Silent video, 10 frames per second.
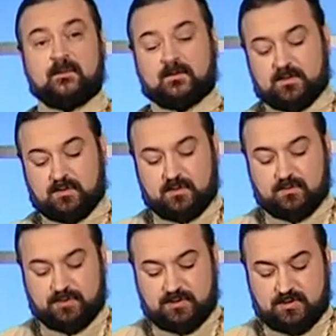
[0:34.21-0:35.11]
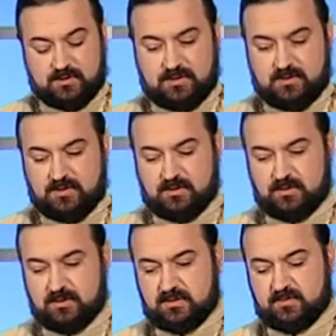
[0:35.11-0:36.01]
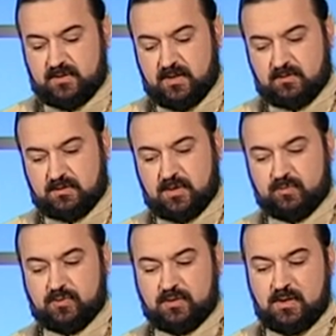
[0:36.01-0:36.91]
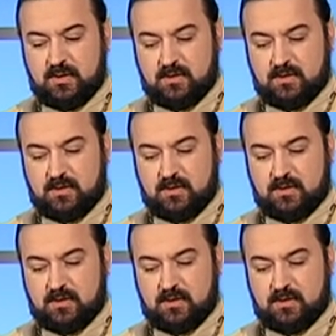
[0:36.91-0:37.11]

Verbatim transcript: которые учат жизни и наставляют на путь